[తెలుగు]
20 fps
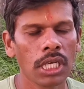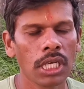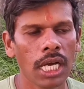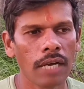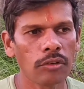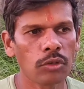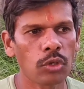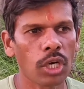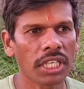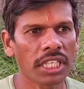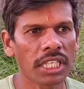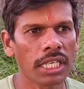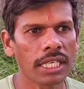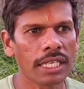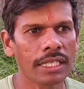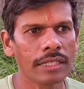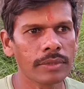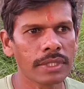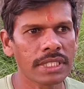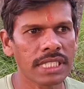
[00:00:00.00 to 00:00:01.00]
అవి గొట్టాలు
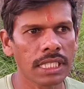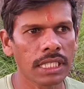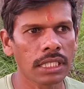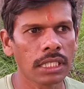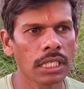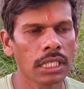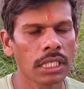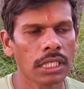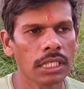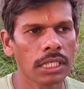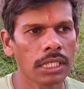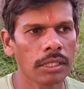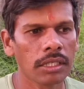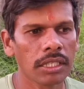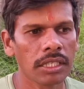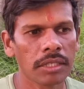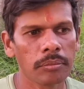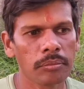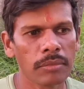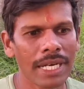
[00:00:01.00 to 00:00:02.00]
కనిపించాయి ఈ
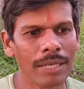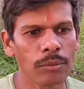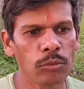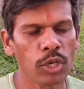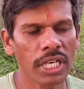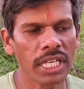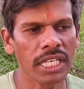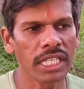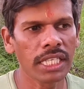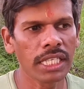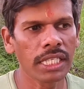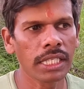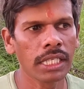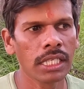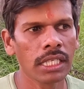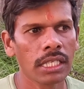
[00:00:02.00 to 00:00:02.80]
మడమురంగి